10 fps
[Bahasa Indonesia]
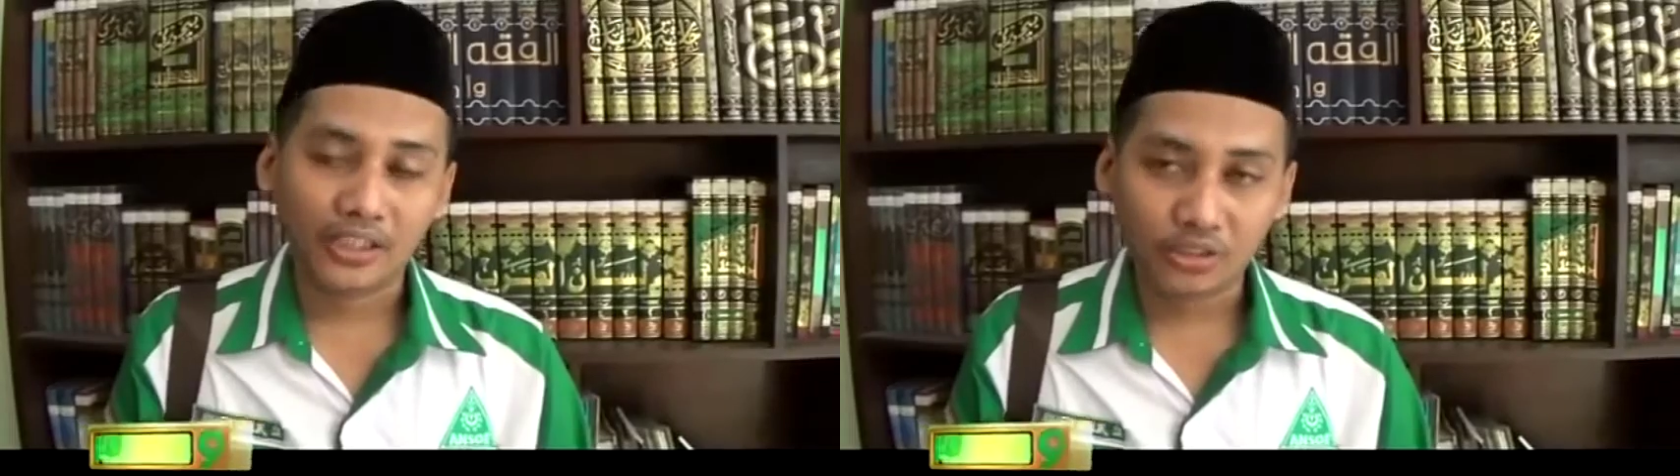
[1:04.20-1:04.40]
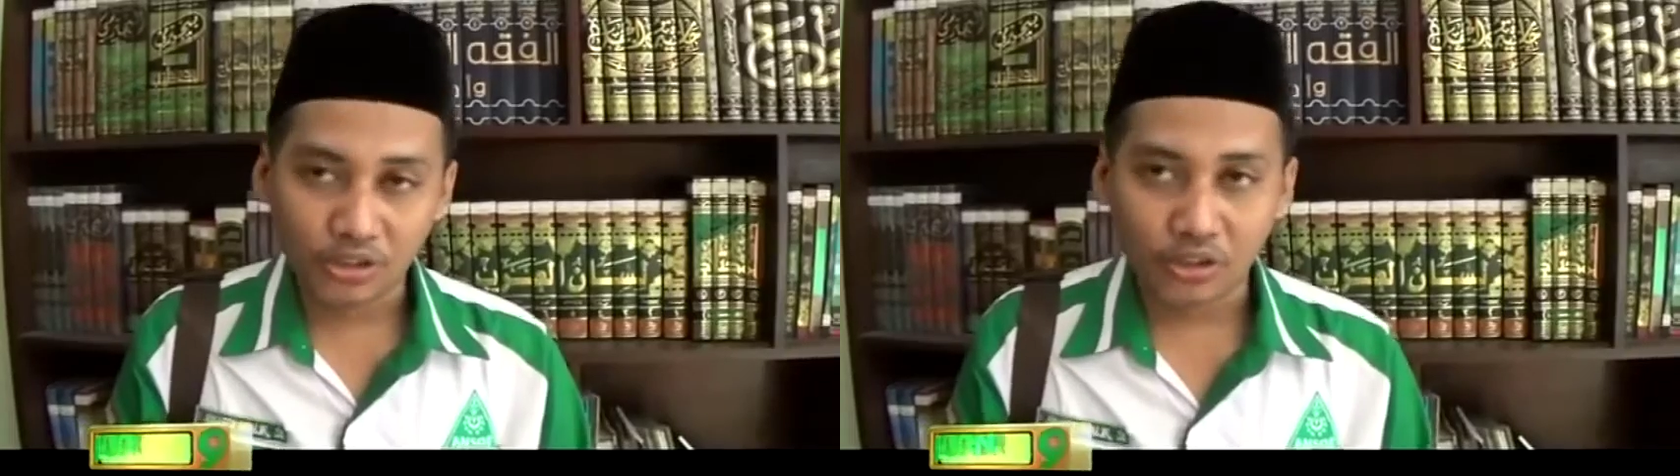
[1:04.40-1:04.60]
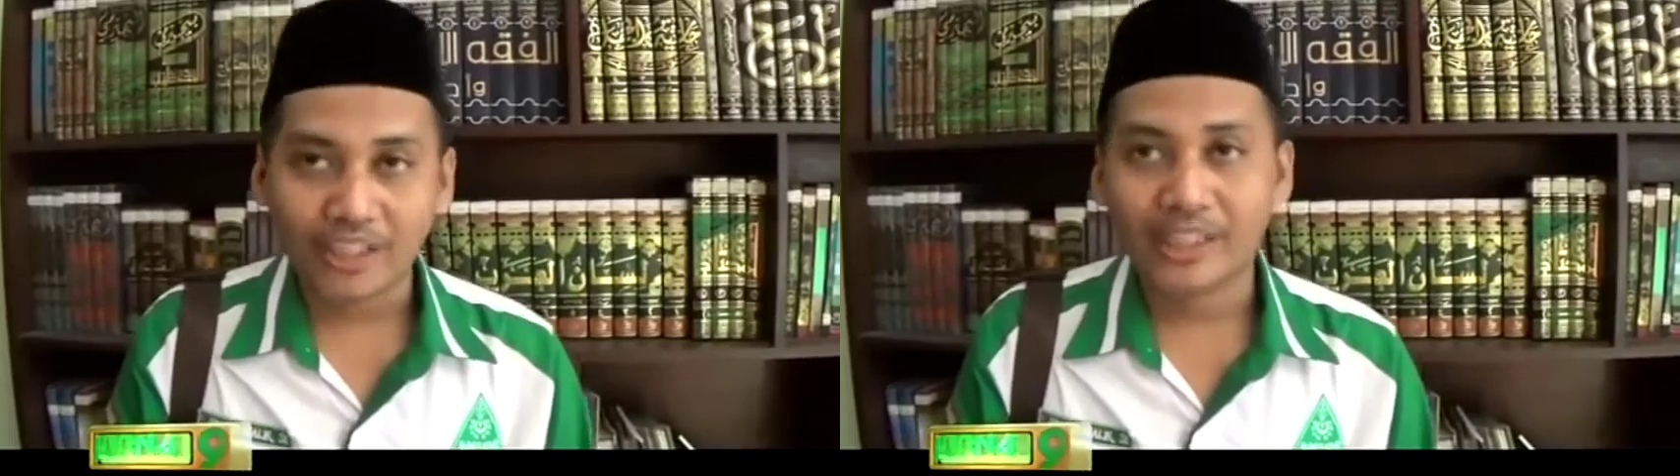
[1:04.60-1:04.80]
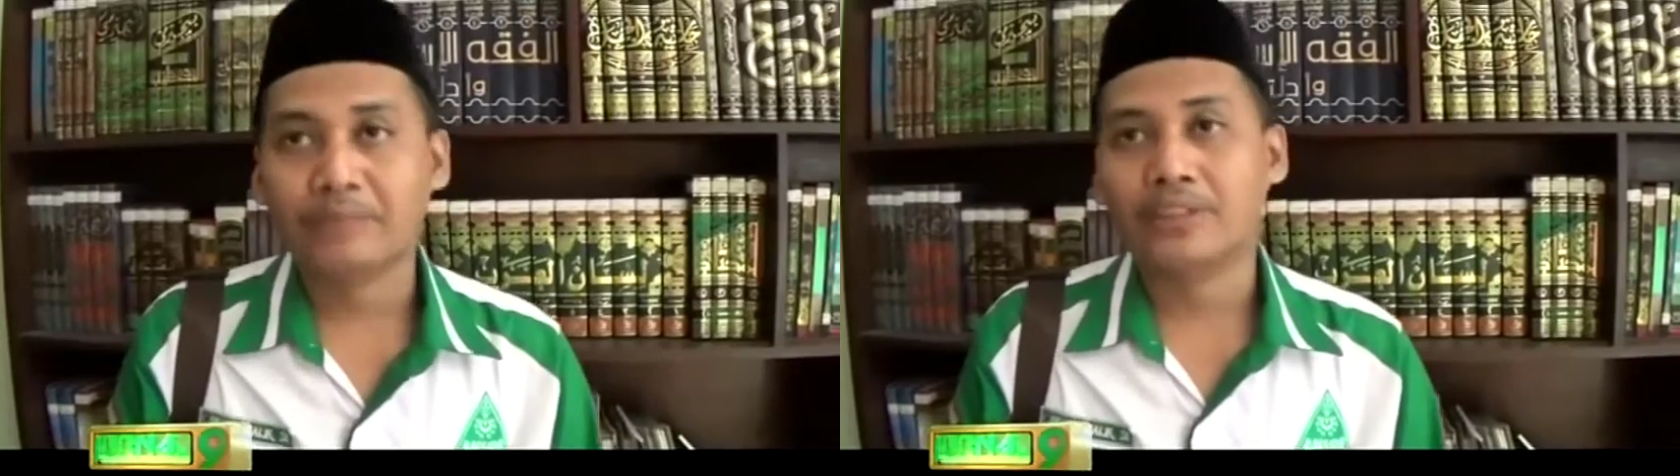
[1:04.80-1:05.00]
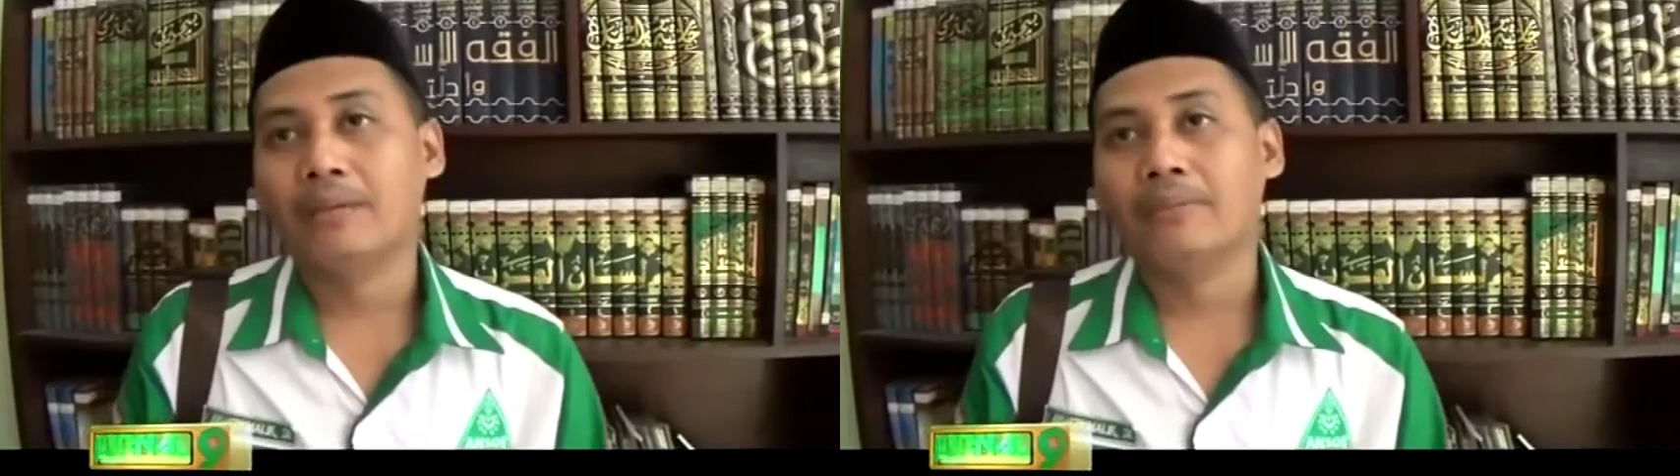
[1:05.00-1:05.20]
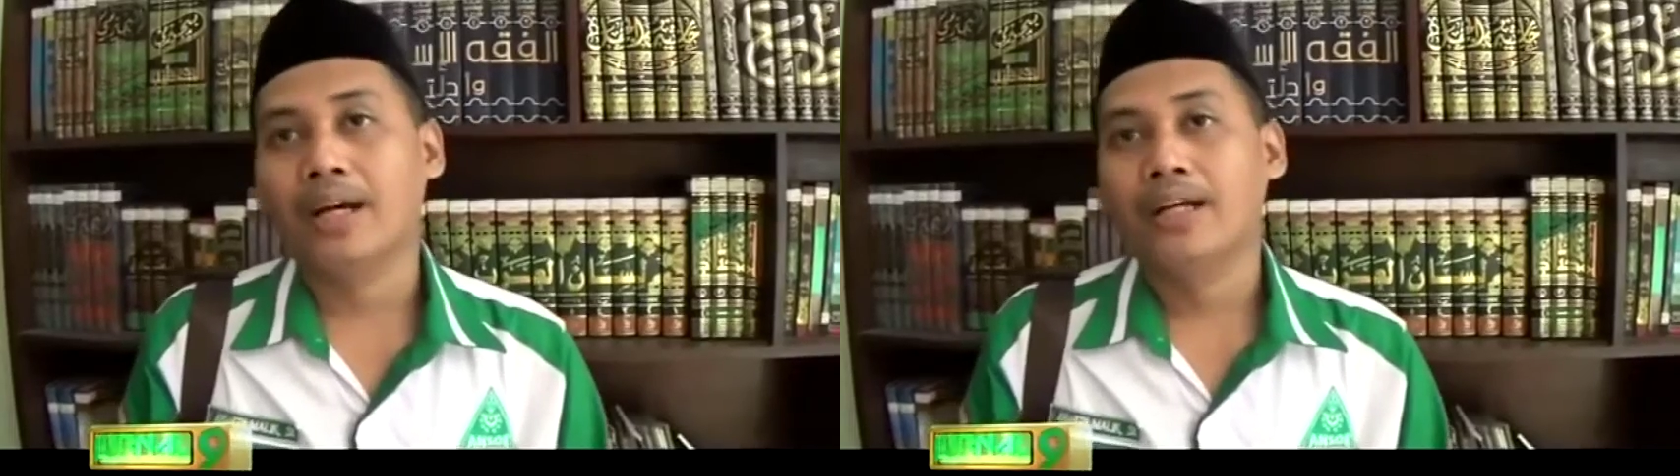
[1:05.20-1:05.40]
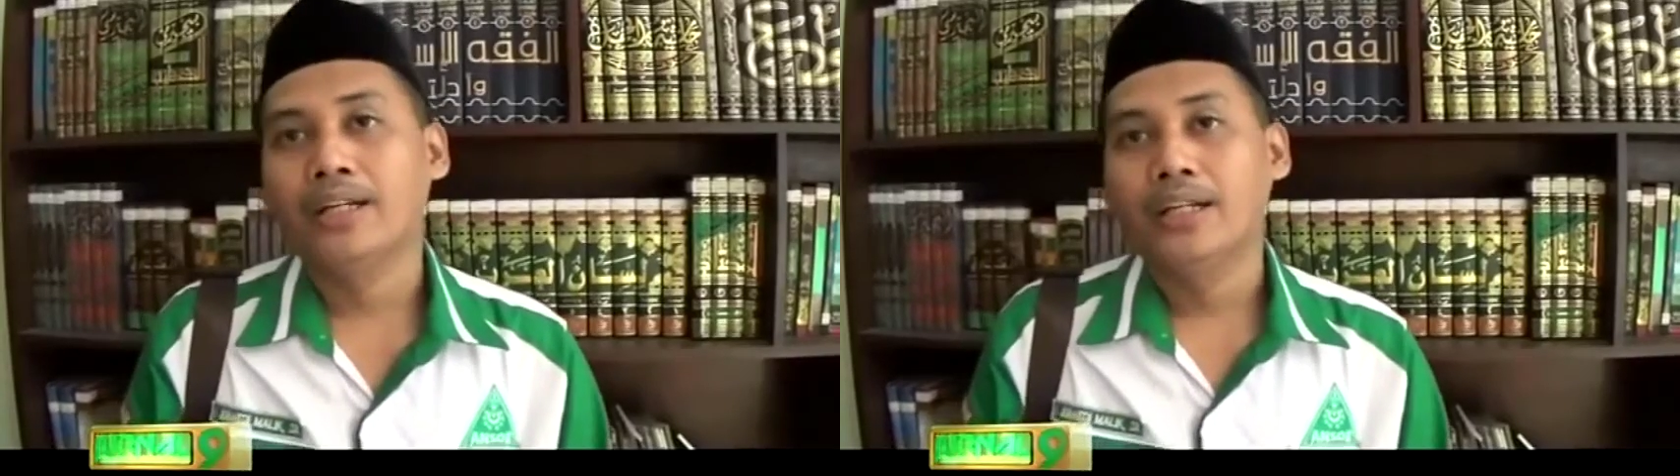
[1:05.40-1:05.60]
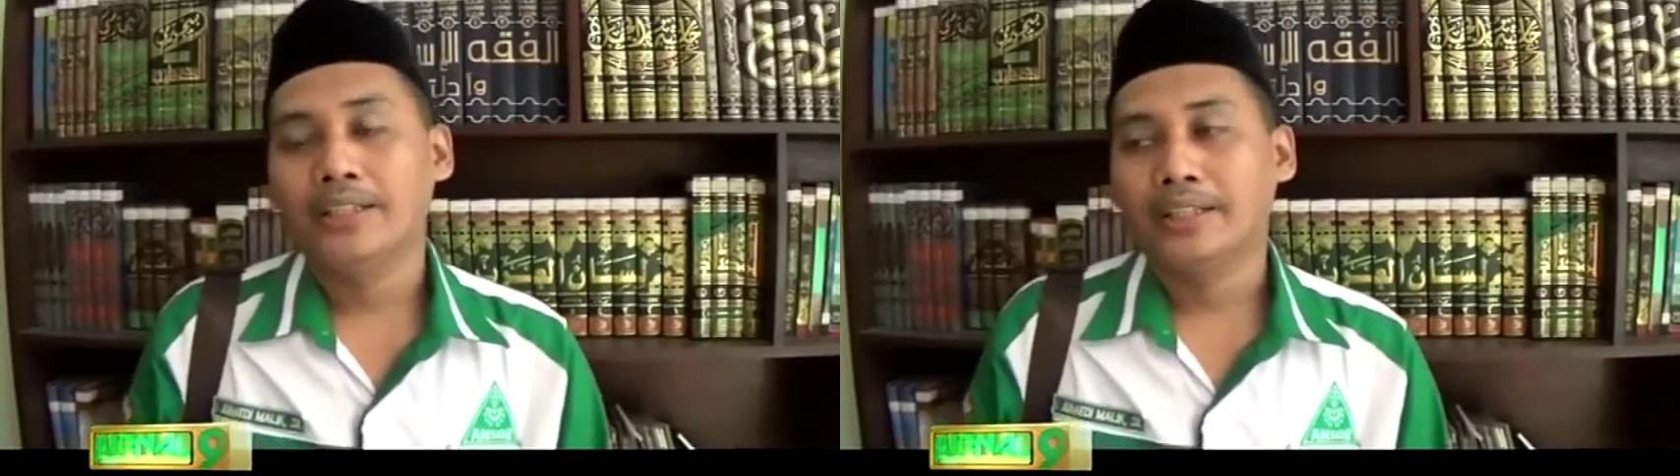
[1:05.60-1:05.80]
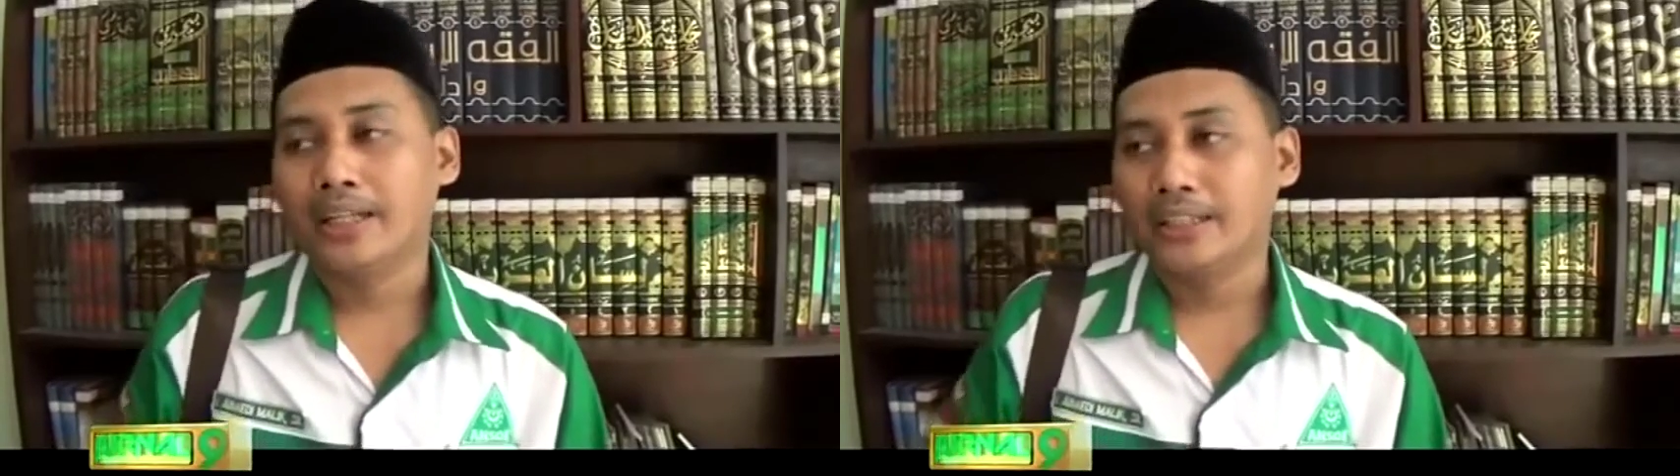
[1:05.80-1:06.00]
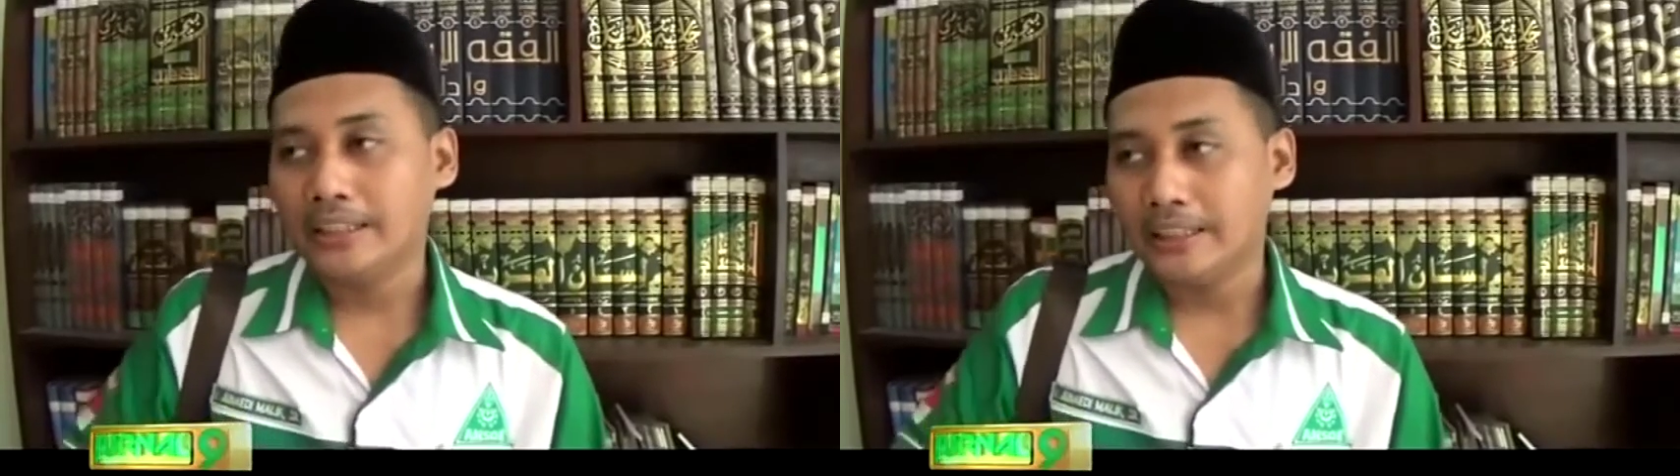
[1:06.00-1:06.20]
suatu wadah bersama
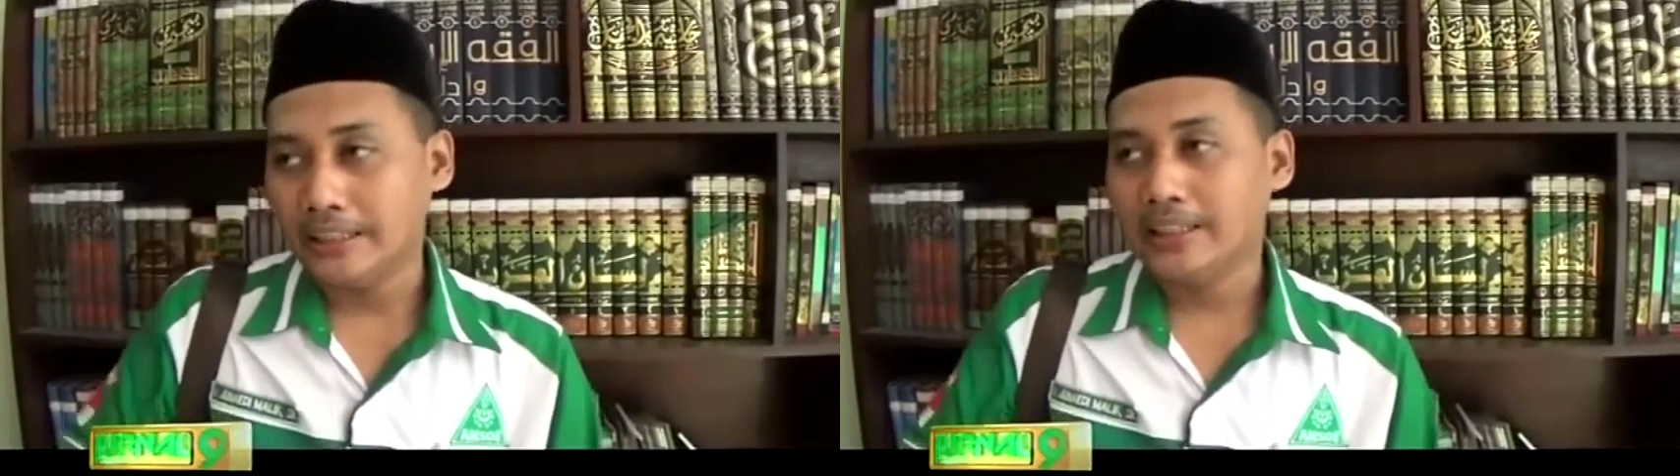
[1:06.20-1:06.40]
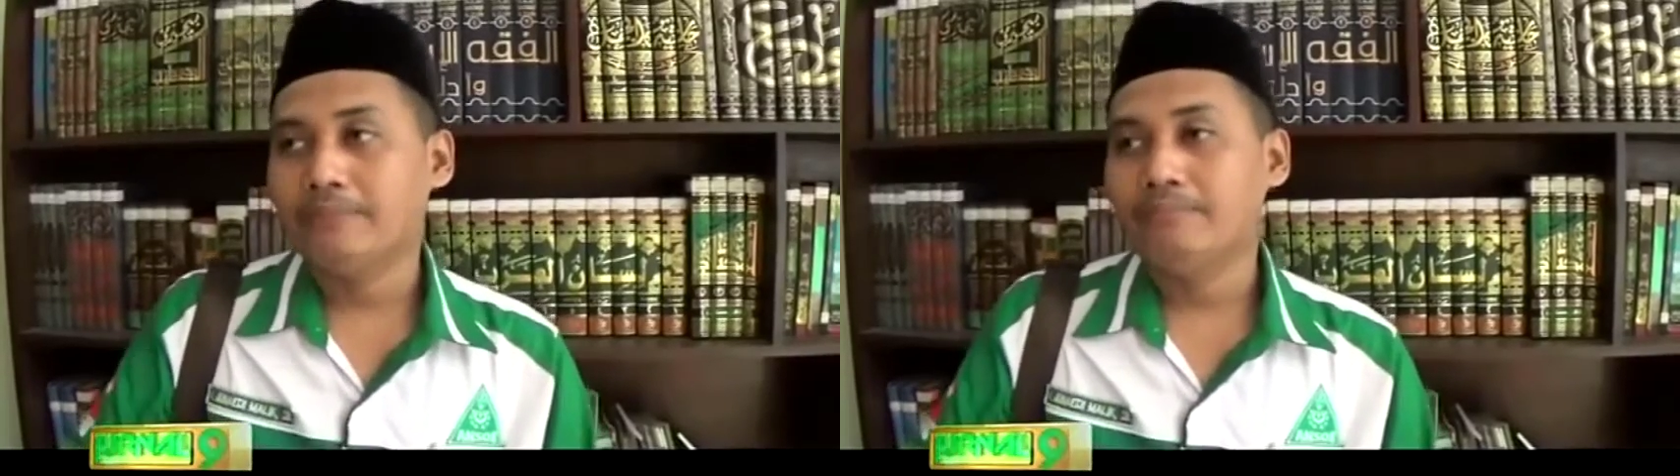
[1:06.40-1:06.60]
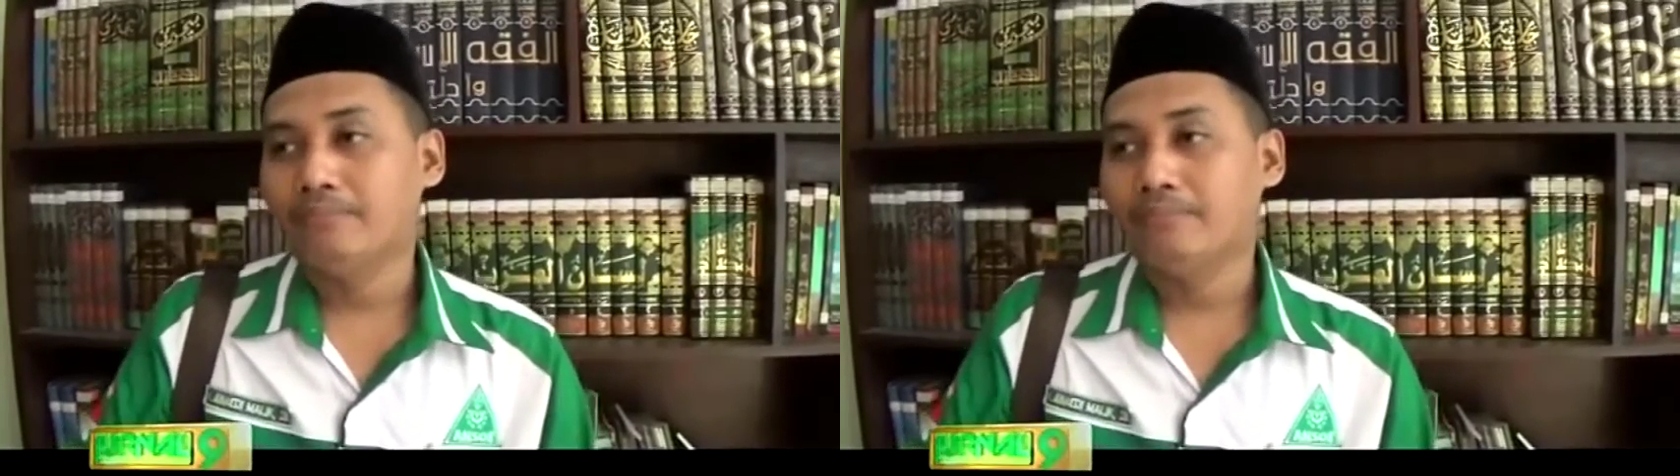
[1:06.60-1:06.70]
dengan gigih